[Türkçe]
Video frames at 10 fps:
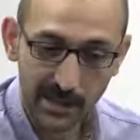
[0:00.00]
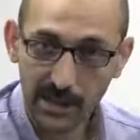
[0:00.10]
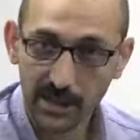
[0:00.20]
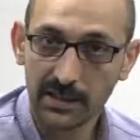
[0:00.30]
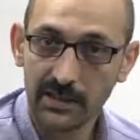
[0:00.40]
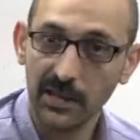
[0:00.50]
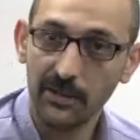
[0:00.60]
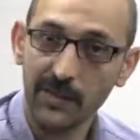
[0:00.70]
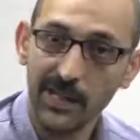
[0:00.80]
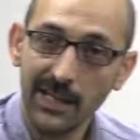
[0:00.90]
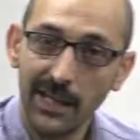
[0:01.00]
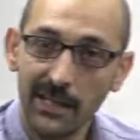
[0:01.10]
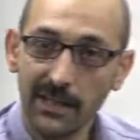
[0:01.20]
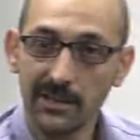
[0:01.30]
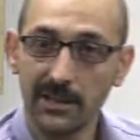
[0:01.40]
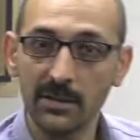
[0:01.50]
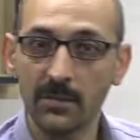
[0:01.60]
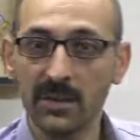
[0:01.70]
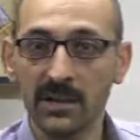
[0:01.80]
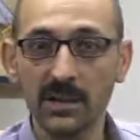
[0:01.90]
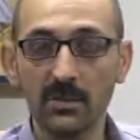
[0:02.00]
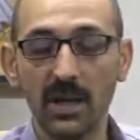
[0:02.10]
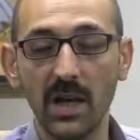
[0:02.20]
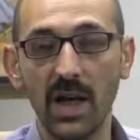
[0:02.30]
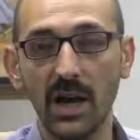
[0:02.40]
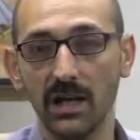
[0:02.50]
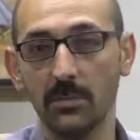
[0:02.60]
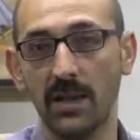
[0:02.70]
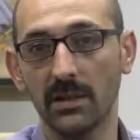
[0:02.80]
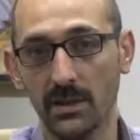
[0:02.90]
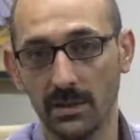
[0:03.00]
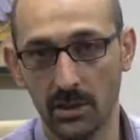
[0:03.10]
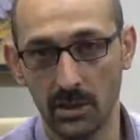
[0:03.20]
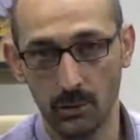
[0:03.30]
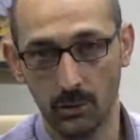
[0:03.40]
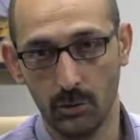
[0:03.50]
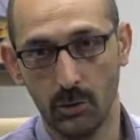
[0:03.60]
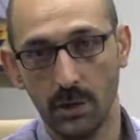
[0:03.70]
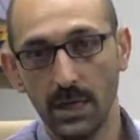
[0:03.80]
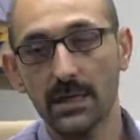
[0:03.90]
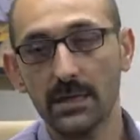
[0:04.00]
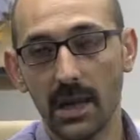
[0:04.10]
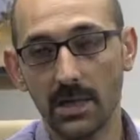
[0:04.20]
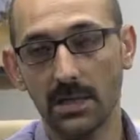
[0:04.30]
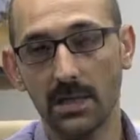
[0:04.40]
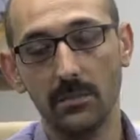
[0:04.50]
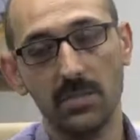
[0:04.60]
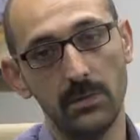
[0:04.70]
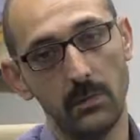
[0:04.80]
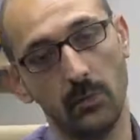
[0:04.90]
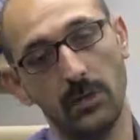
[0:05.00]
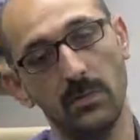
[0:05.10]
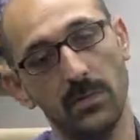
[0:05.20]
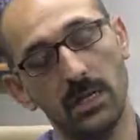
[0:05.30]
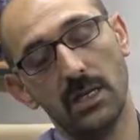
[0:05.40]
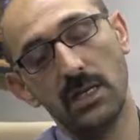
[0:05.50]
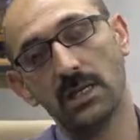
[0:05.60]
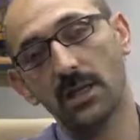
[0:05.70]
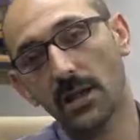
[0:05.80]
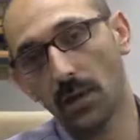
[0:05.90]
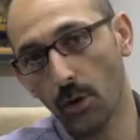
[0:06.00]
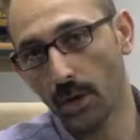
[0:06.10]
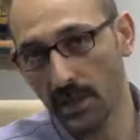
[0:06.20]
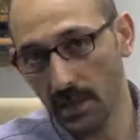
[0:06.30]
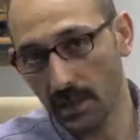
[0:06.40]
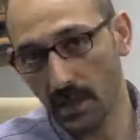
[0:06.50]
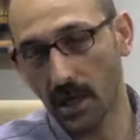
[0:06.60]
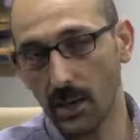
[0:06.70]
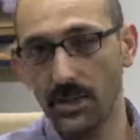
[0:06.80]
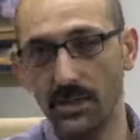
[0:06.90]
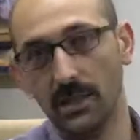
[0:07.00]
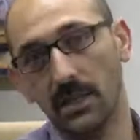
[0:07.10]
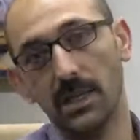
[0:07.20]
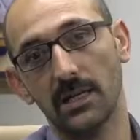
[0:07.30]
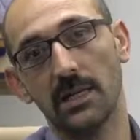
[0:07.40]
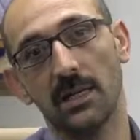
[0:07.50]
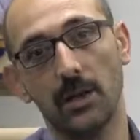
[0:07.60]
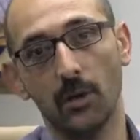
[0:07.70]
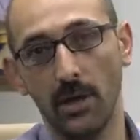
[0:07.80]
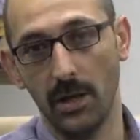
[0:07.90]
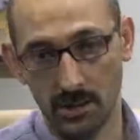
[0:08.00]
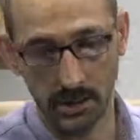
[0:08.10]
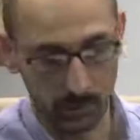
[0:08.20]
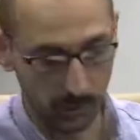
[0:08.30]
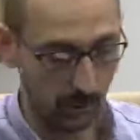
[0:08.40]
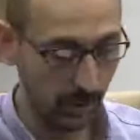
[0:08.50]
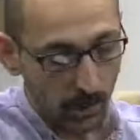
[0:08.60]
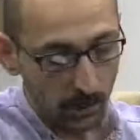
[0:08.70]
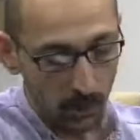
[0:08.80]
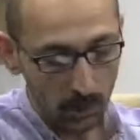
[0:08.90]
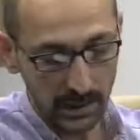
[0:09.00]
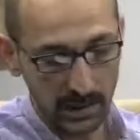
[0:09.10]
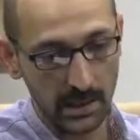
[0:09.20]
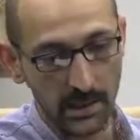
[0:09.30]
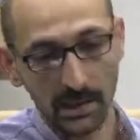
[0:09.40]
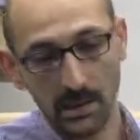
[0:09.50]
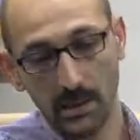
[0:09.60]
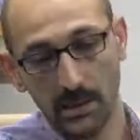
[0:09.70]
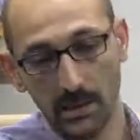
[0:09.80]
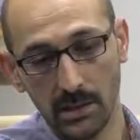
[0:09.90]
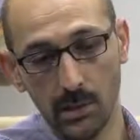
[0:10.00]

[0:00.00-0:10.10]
da ya da telif ihlalleri dediğimiz kısım da aynı mantıkla çalışıyor sadece bizim ülkemizdeki yasalara göre değil ABD'deki yasalara göre çalışıyor. Bununla ilgili e,